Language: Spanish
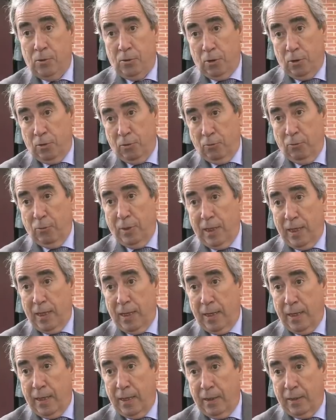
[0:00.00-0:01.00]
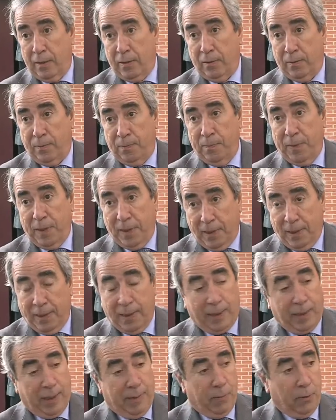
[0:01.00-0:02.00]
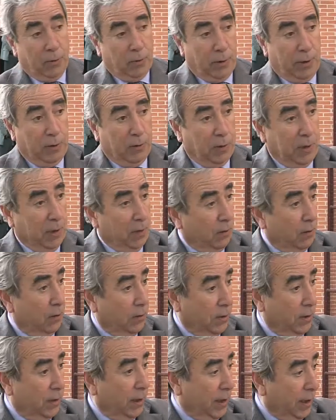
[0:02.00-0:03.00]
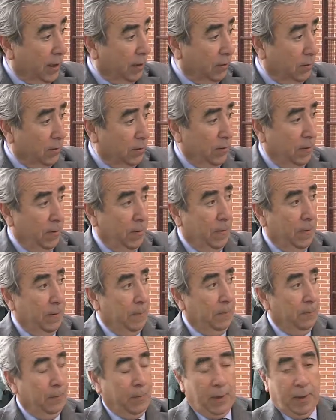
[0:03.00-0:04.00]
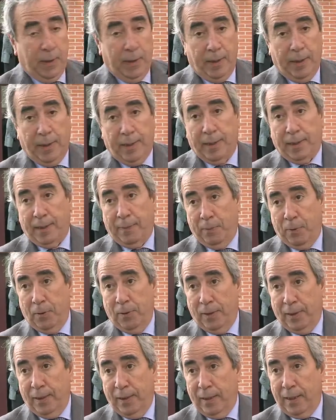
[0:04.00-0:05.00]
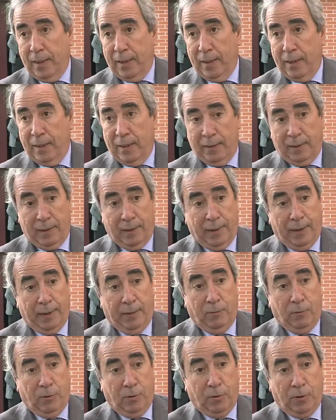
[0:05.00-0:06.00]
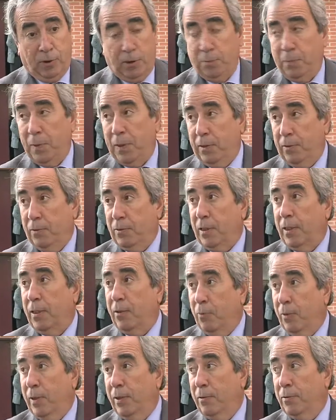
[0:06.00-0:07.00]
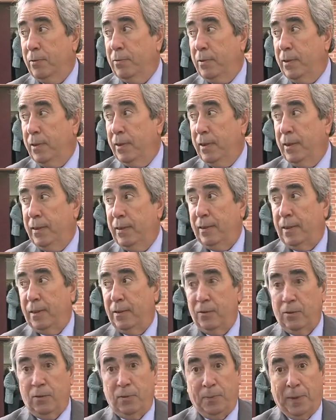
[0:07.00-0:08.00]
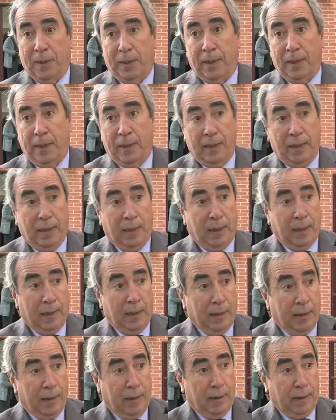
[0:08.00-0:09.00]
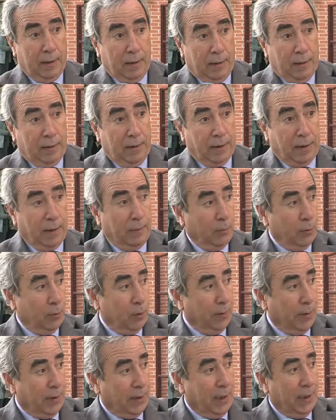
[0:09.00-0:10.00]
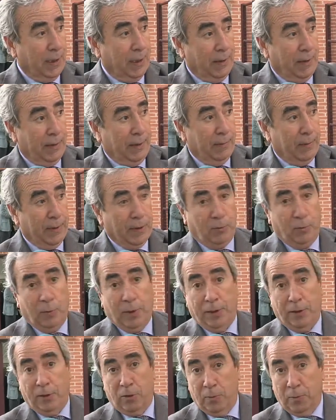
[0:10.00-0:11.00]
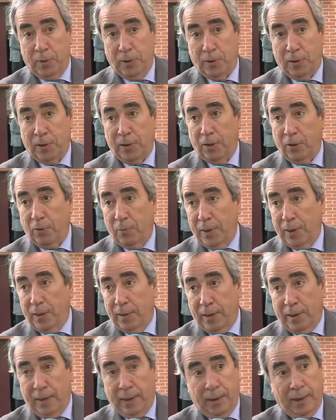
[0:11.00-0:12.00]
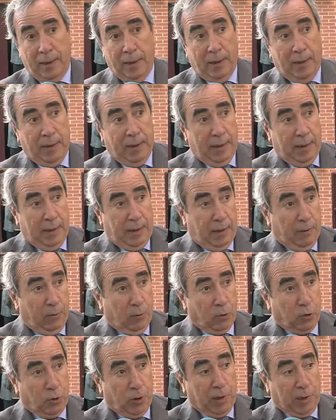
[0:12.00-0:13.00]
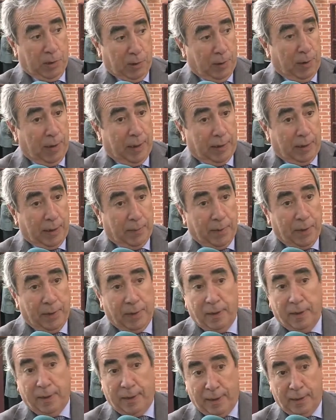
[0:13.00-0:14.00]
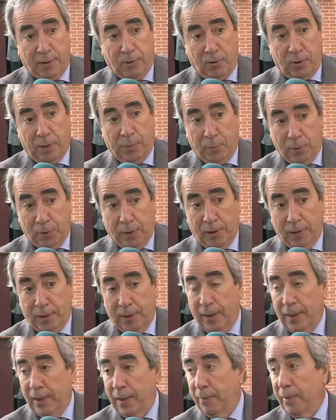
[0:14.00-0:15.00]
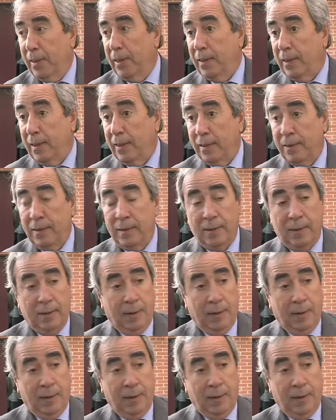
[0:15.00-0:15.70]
Son unas medidas que hemos negociado con los sindicatos y que responden a tener unos espacios adecuados, eh, tanto para, eh, desde el punto de vista de vestuarios, como he dicho anteriormente, incluso de zonas también de descanso que pueden tener habilitadas.